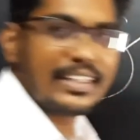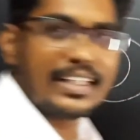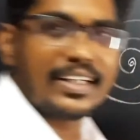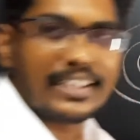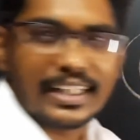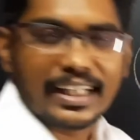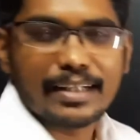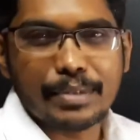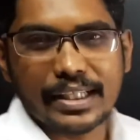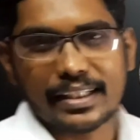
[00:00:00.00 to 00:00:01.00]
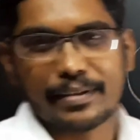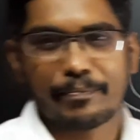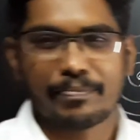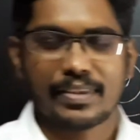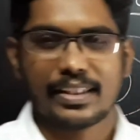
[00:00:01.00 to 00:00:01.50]
இருக்கான்னு கண்டுபிடிக்கிறது
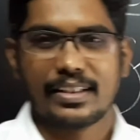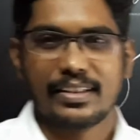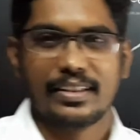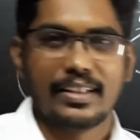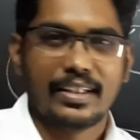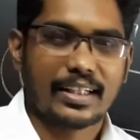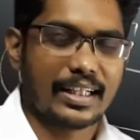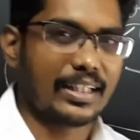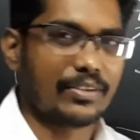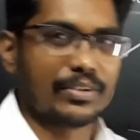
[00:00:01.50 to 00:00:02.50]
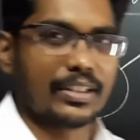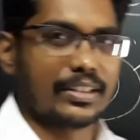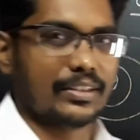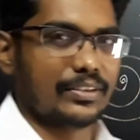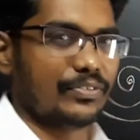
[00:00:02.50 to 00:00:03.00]
ரைட் அவங்களுக்கு
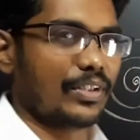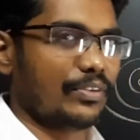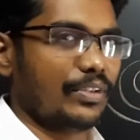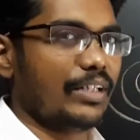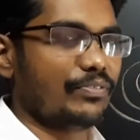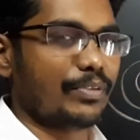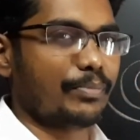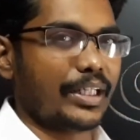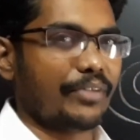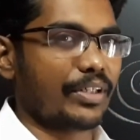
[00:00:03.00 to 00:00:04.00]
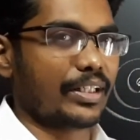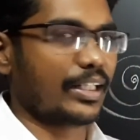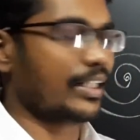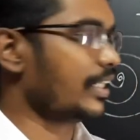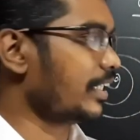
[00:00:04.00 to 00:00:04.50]
ஃபார் ஒரு இன்ஃபர்மேட்டிவாக
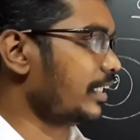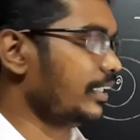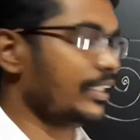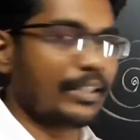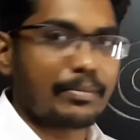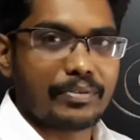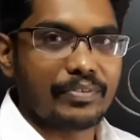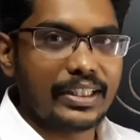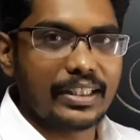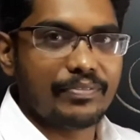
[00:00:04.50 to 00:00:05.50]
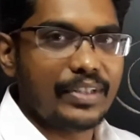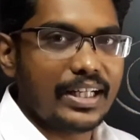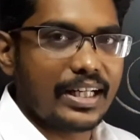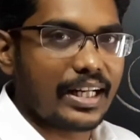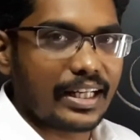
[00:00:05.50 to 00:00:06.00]
இருக்கிறதுக்காக நீங்கள் நம்ம வீட்டில் வீடு
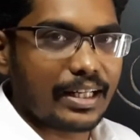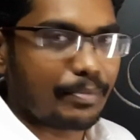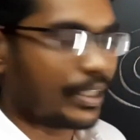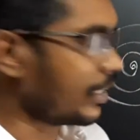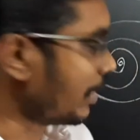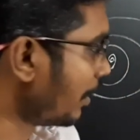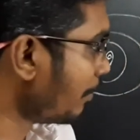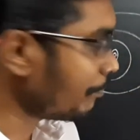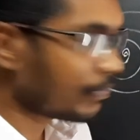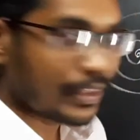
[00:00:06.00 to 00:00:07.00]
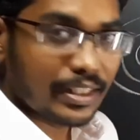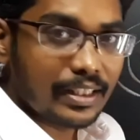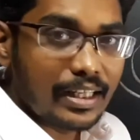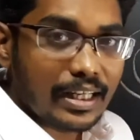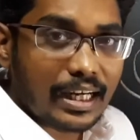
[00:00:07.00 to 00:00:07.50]
கட்டுறீங்க அப்படின்னா
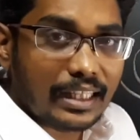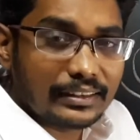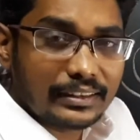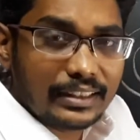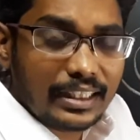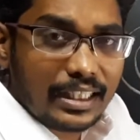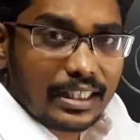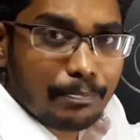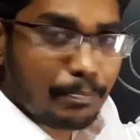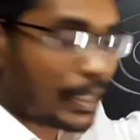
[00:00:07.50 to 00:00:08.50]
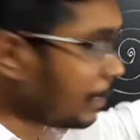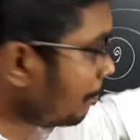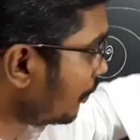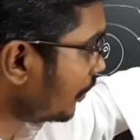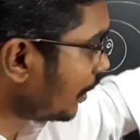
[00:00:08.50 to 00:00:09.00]
கன்சீல்டு
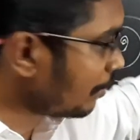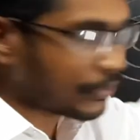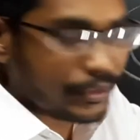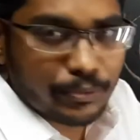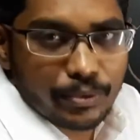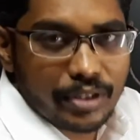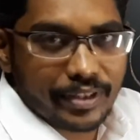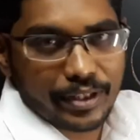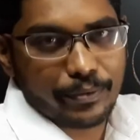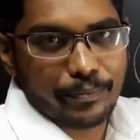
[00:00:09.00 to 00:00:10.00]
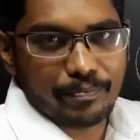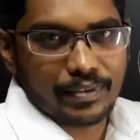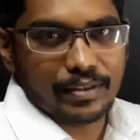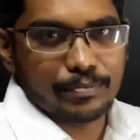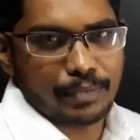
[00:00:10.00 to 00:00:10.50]
பைப்பை வந்து நம்ம வந்து உள்ளே வைக்கிறோம்
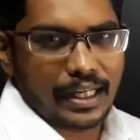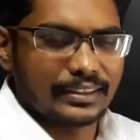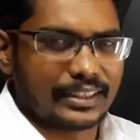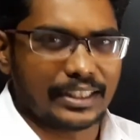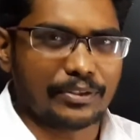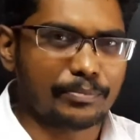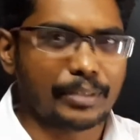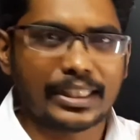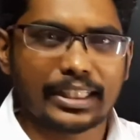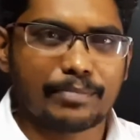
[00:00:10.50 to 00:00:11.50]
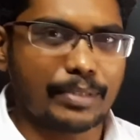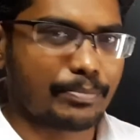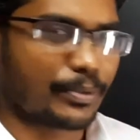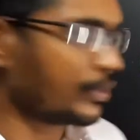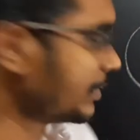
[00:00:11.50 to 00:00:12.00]
பிளாஸ்டிக்கோ மெட்டல்
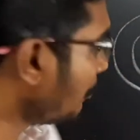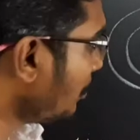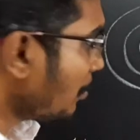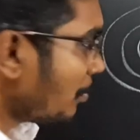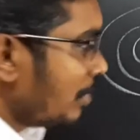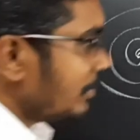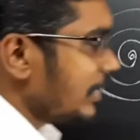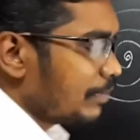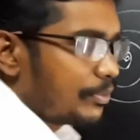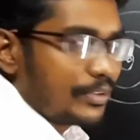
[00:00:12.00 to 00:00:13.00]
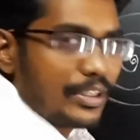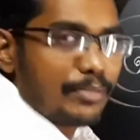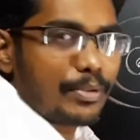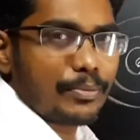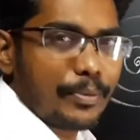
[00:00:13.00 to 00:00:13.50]
பைப்போ செவுத்துக்குள்ளே வச்சு நம்ம வந்து இது
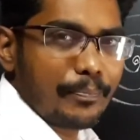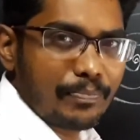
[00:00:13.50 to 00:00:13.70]
பண்ணுவோம்